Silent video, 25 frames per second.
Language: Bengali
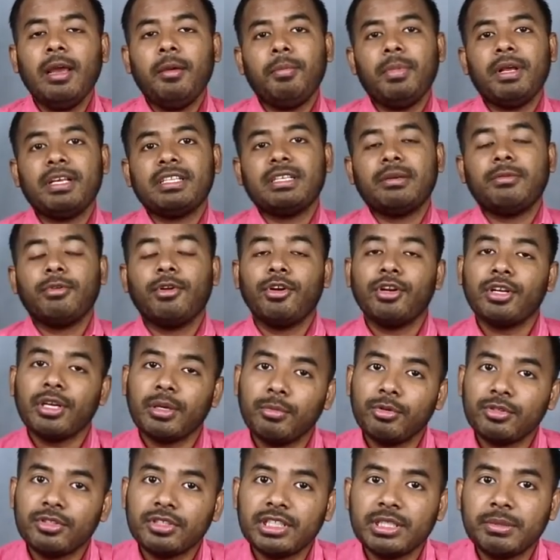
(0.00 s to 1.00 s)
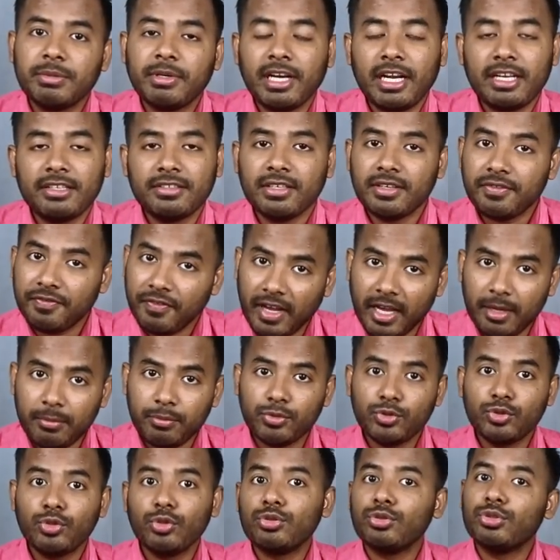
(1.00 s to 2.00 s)
প্লাস আবার অনেকে বলছেন যে ভাই রাজান ফাইভ
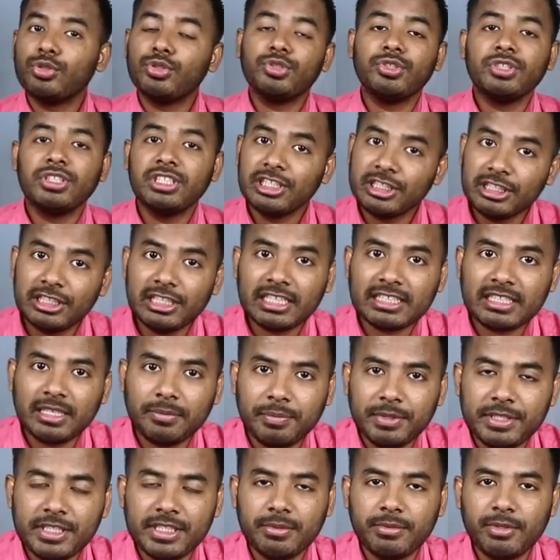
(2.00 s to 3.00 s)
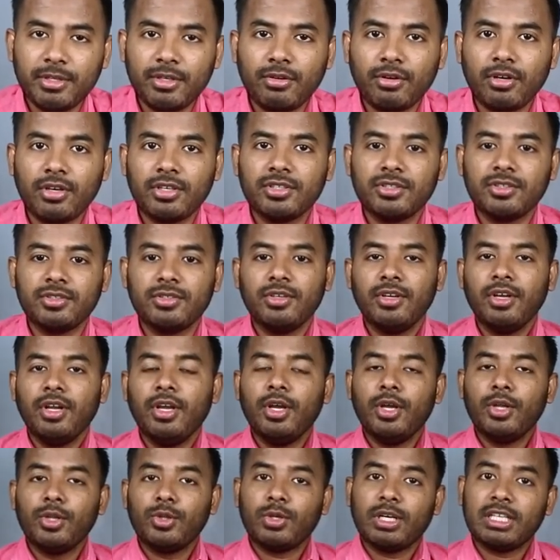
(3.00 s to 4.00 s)
চৌত্রিশ জি দিয়ে একটা পিসি বিল করার জন্য
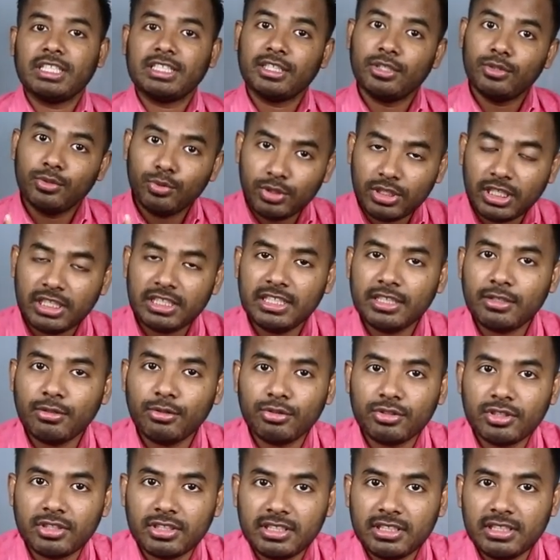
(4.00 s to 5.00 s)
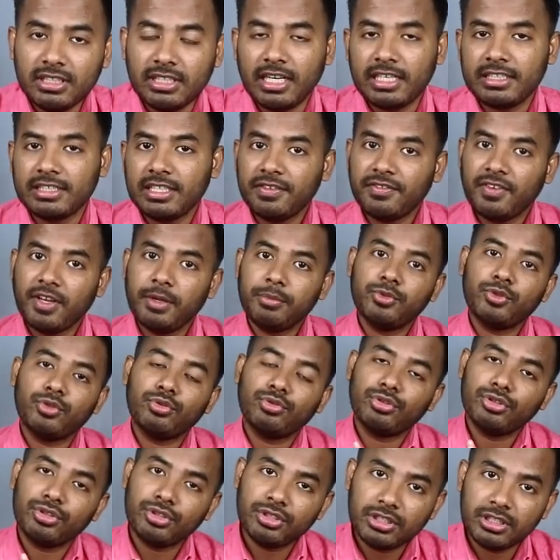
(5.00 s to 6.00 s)
তো আজকে দুইটা দিয়ে করতেছি রাজান ফাইভ
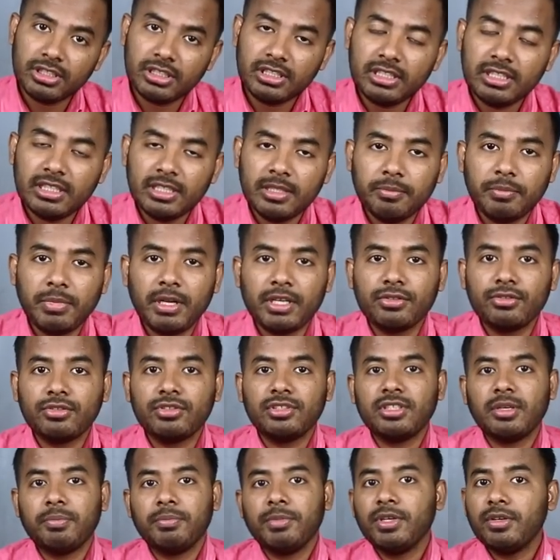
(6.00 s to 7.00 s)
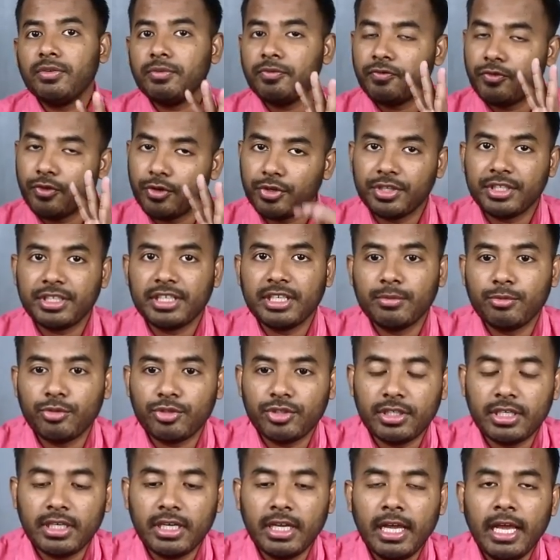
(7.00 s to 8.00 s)
চৌত্রিশ জি প্লাস হচ্ছে আপনার ফোর্টেকের
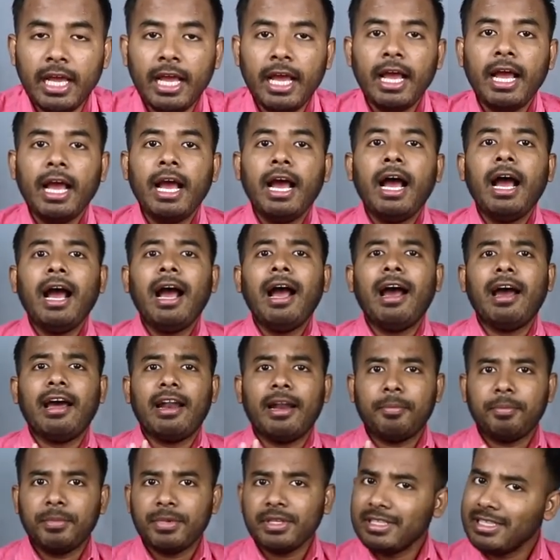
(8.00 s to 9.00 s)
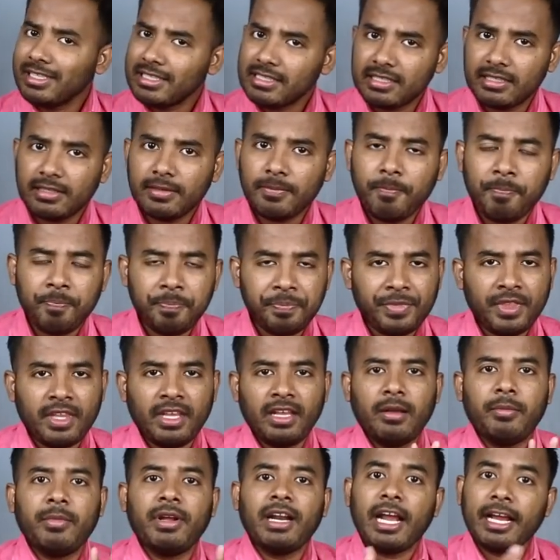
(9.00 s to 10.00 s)
মধ্যে আর আপনারা দেখছেন
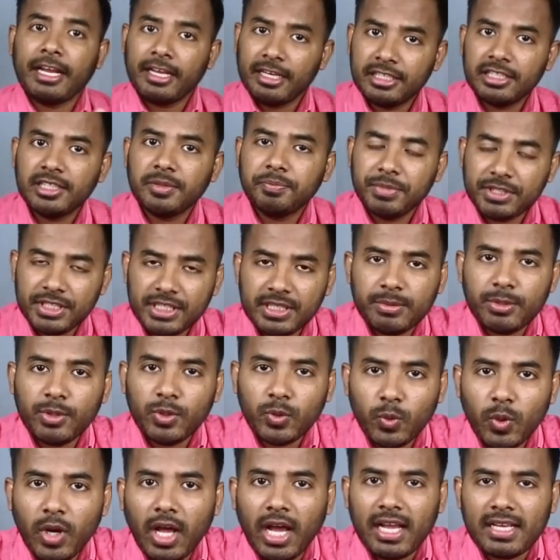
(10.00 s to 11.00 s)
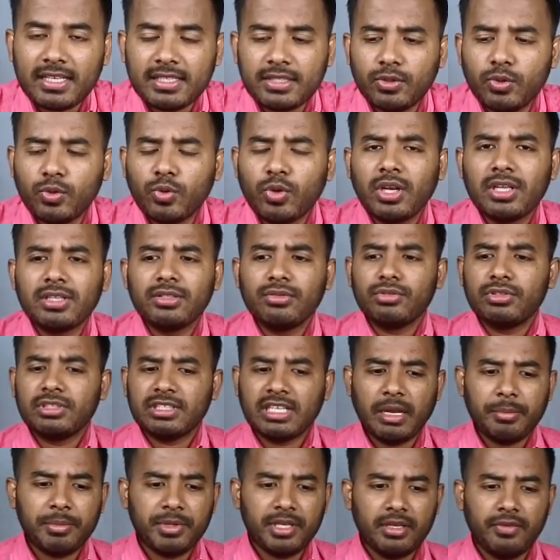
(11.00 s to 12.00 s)
আমার আগের যে পিসি বিলগুলো আছে ওগুলোতে
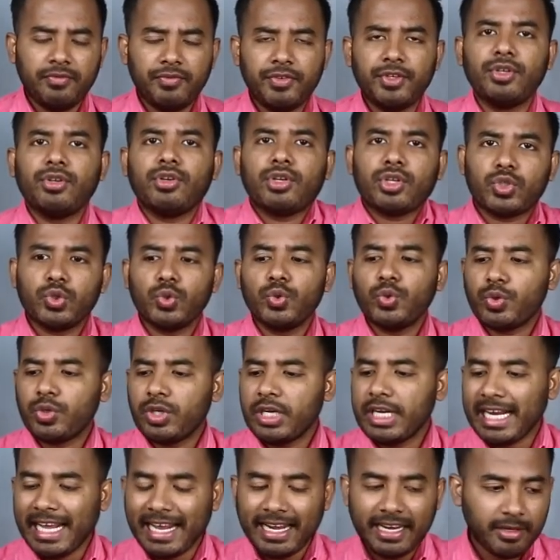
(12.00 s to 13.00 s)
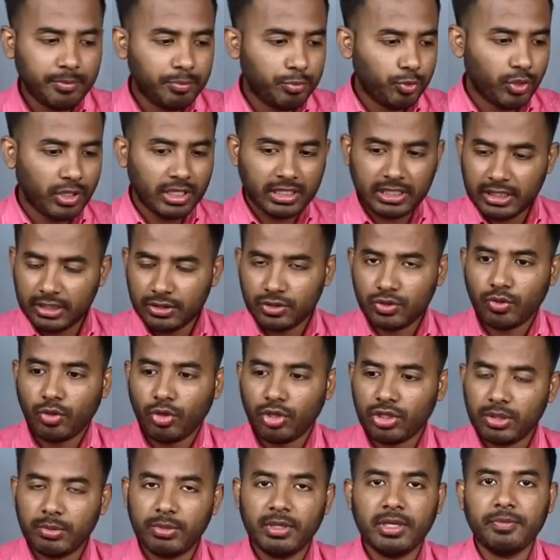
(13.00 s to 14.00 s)
হচ্ছে আমি ভিডিওটা শুরু করে ডাইরেক্ট প্রোডাক্টে কিছু
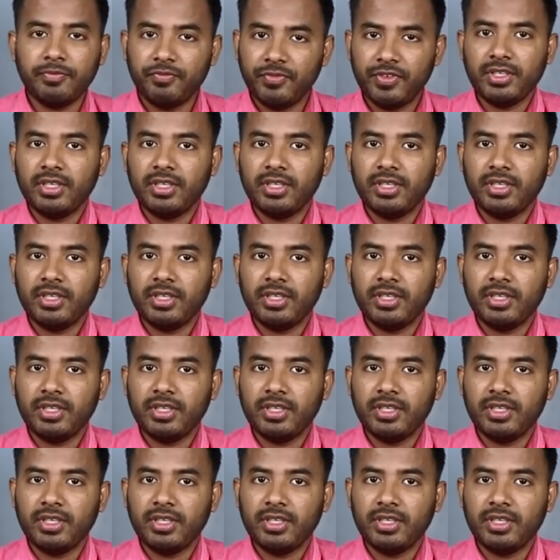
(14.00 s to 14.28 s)
কথা বলে